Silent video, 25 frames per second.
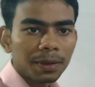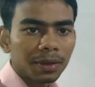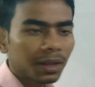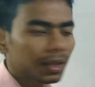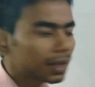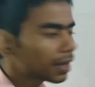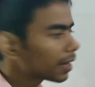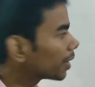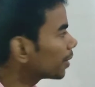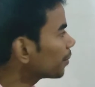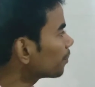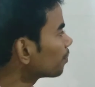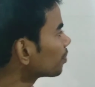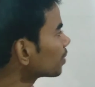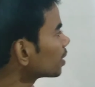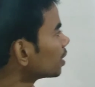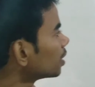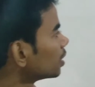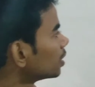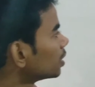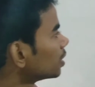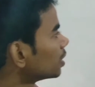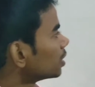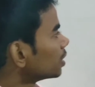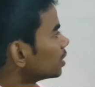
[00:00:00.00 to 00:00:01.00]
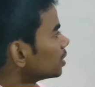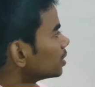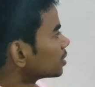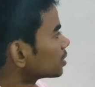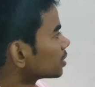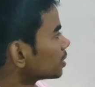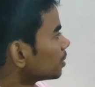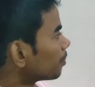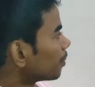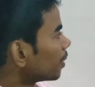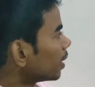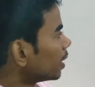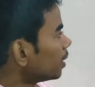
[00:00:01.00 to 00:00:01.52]
ठीक है
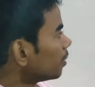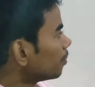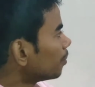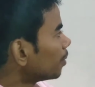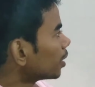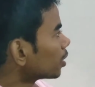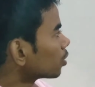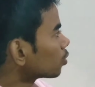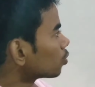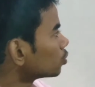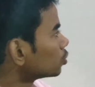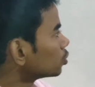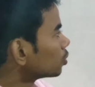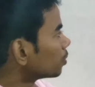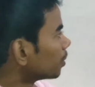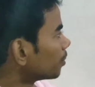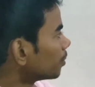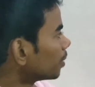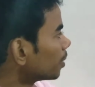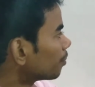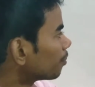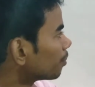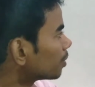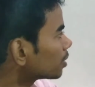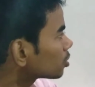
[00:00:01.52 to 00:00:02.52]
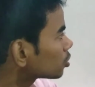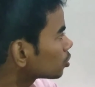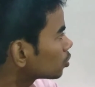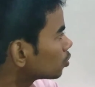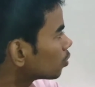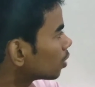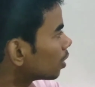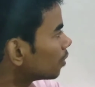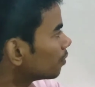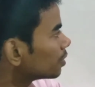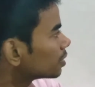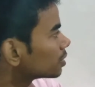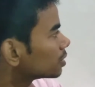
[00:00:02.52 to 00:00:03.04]
इसकी पहली प्लेट को जब हमने प्लस
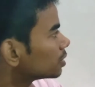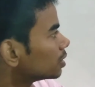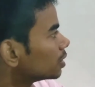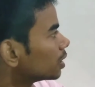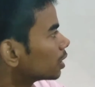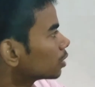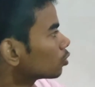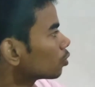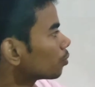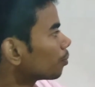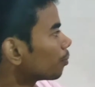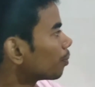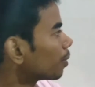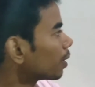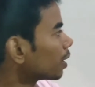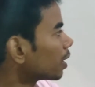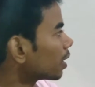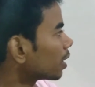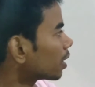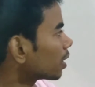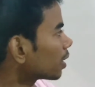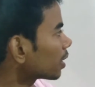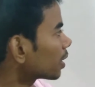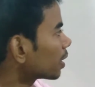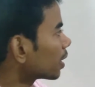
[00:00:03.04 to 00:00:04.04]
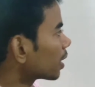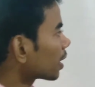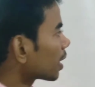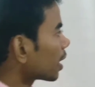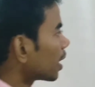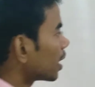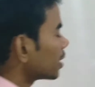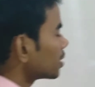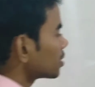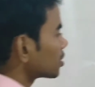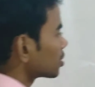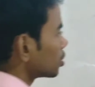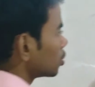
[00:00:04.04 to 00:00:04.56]
क्यू आवेश दिया तो प्रेरण के
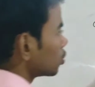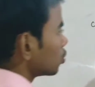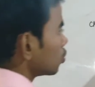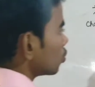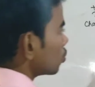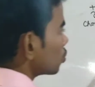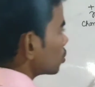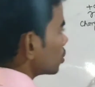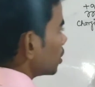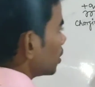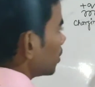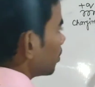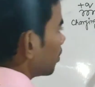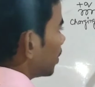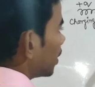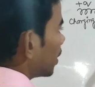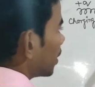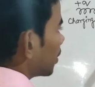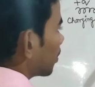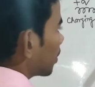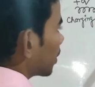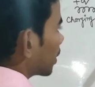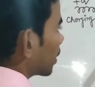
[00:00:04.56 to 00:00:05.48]
कारण इसकी दूसरी प्लेट